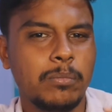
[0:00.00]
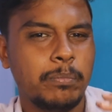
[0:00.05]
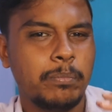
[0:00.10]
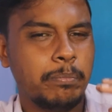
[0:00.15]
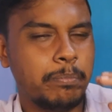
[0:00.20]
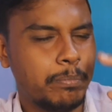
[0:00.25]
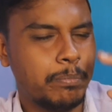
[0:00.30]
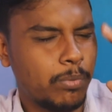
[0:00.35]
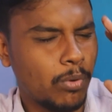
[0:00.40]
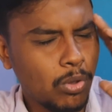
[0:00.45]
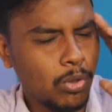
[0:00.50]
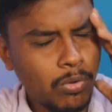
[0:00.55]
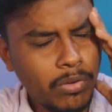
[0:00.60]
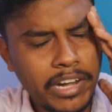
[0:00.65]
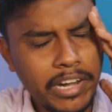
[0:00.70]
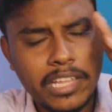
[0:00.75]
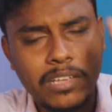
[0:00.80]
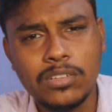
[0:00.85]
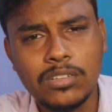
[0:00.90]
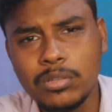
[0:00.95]
பொதுவாக
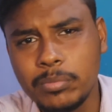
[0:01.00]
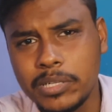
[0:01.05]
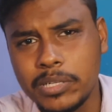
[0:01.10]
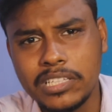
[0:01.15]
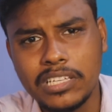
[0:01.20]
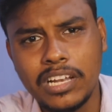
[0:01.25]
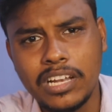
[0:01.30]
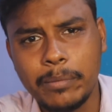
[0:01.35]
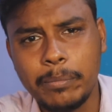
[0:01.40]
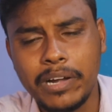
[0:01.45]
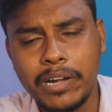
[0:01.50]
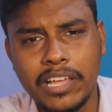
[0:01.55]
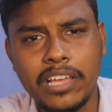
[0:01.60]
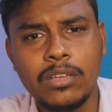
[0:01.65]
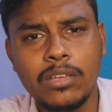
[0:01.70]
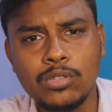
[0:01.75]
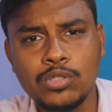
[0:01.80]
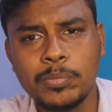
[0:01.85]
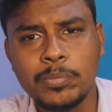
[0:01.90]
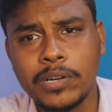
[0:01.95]
நீங்கள் வந்து பார்த்தீங்கன்னா பழைய
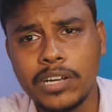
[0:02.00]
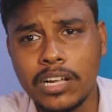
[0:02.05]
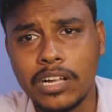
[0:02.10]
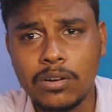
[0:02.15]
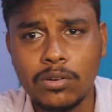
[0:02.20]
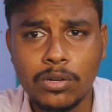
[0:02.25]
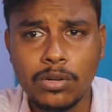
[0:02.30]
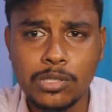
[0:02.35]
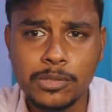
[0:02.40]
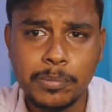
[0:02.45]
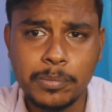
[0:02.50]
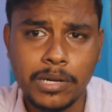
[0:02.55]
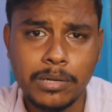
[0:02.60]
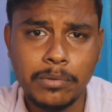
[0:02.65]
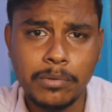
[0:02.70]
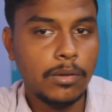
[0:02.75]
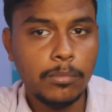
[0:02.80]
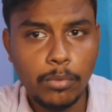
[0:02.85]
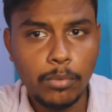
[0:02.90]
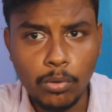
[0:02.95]
யூஸ் பண்ணுற அக்கௌண்ட் யூஸ்
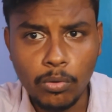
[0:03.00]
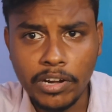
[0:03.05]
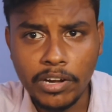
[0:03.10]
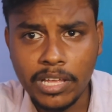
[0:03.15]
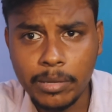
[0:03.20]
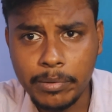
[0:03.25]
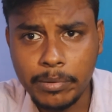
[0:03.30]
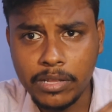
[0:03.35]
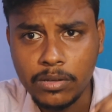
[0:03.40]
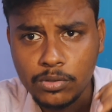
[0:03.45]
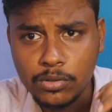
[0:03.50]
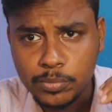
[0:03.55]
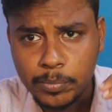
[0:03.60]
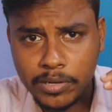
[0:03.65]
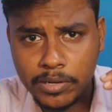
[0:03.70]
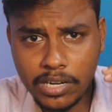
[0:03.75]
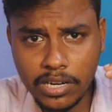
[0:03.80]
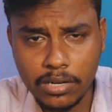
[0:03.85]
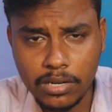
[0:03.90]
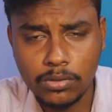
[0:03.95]
பண்ணாமல் பொதுவாக நீங்கள் பழைய யூஸ்
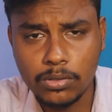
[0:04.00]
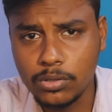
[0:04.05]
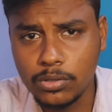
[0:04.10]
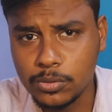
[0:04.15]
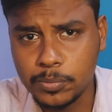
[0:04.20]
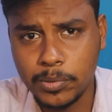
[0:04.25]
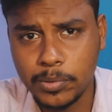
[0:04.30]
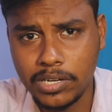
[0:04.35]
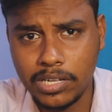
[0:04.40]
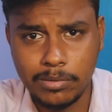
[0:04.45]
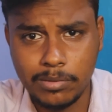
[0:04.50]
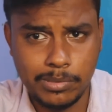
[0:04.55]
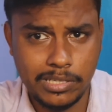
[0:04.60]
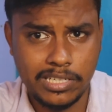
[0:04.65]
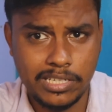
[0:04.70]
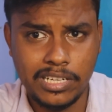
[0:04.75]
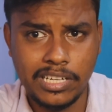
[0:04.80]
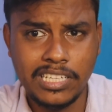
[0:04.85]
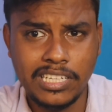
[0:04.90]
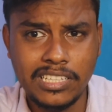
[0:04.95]
பண்ணுற அக்கௌண்ட் யூஸ்
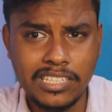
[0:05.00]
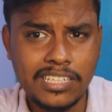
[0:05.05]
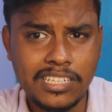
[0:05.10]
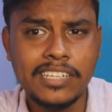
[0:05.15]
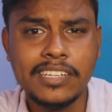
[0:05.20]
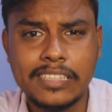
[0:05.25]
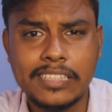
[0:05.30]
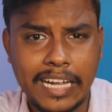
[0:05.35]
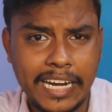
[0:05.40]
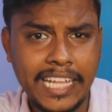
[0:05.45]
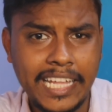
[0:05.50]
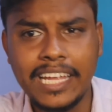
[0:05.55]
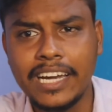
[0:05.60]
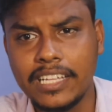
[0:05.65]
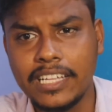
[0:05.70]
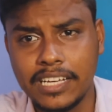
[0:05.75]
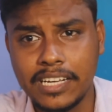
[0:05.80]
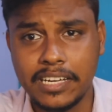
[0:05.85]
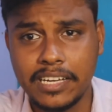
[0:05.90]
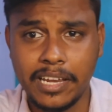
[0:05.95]
பண்ணாமல் இதுக்குன்னு தனியாக
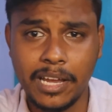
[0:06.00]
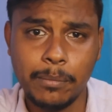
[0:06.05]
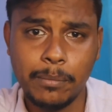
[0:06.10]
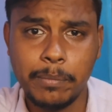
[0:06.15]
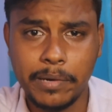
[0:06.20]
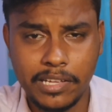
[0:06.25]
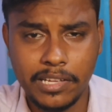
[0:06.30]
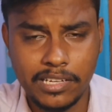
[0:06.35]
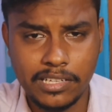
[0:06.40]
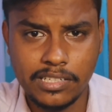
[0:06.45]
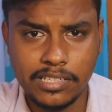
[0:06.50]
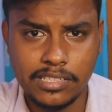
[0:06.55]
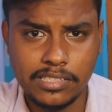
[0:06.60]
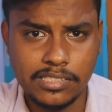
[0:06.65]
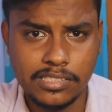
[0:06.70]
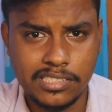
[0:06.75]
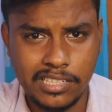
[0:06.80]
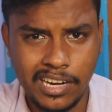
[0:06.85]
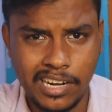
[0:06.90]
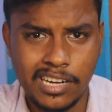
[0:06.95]
நீங்கள் க்ரியேட் பண்ணிக்கோங்க
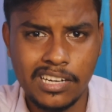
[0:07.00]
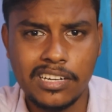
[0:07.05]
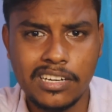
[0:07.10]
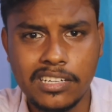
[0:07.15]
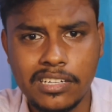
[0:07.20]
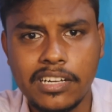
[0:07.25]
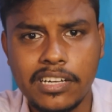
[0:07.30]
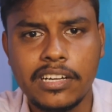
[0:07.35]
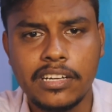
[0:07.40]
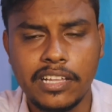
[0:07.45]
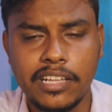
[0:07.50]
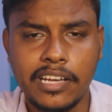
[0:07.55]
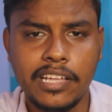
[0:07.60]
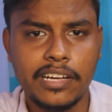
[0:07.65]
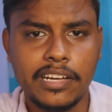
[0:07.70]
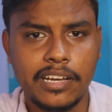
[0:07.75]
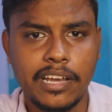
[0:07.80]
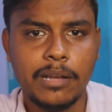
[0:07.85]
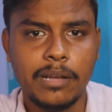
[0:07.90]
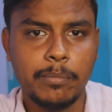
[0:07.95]
சேனலுக்குன்னு தனியாக
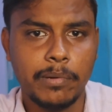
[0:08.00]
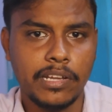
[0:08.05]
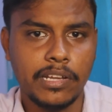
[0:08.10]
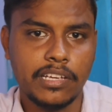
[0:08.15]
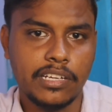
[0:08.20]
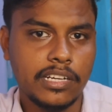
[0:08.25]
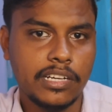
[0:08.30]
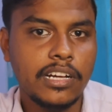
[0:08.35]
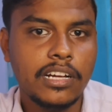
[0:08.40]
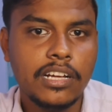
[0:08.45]
க்ரியேட் பண்ணிக்கோங்க